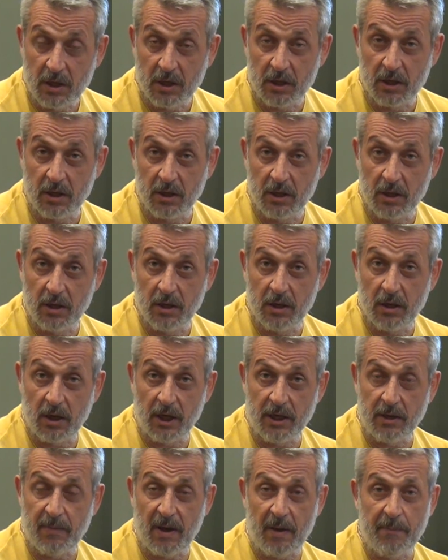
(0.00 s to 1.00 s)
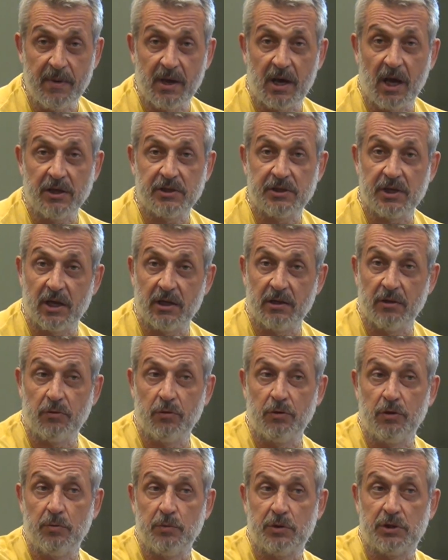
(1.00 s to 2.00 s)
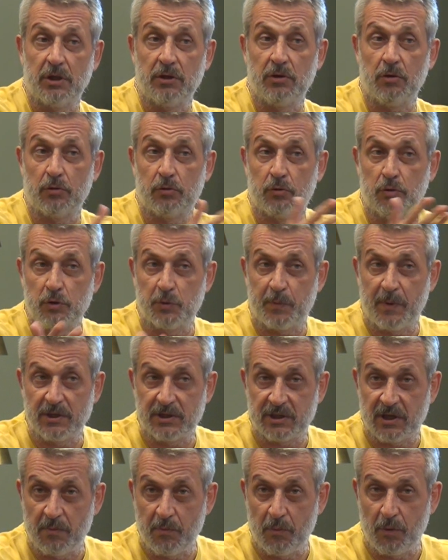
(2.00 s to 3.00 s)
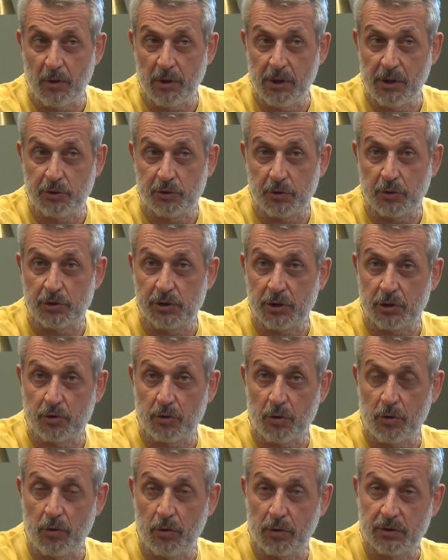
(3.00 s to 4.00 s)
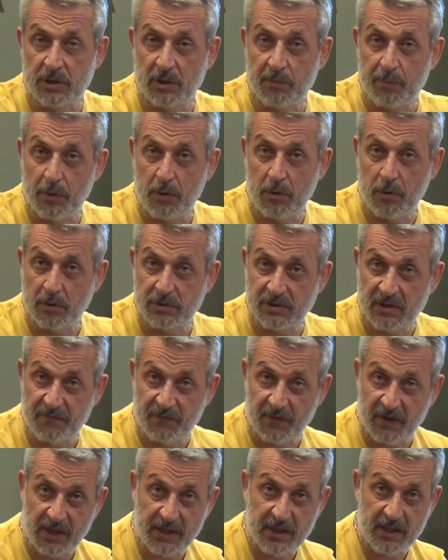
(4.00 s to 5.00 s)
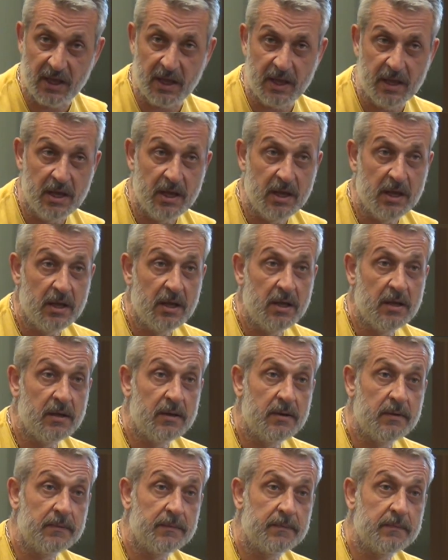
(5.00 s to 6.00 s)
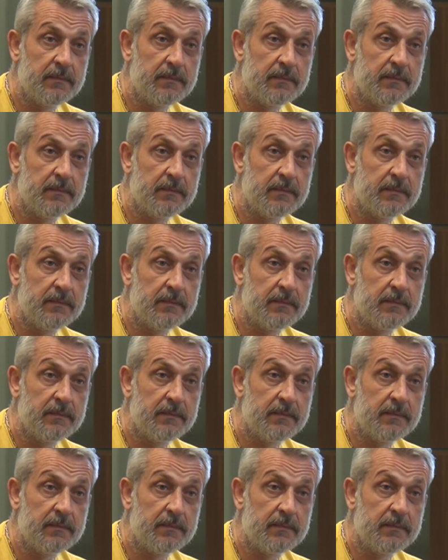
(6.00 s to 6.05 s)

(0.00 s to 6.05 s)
Ee, hani ben birkaç yerde duydum işte yok Tunç Başkan bu olayı çözecek şöyle olacak böyle olacak falan diye. Geçen gün açıklama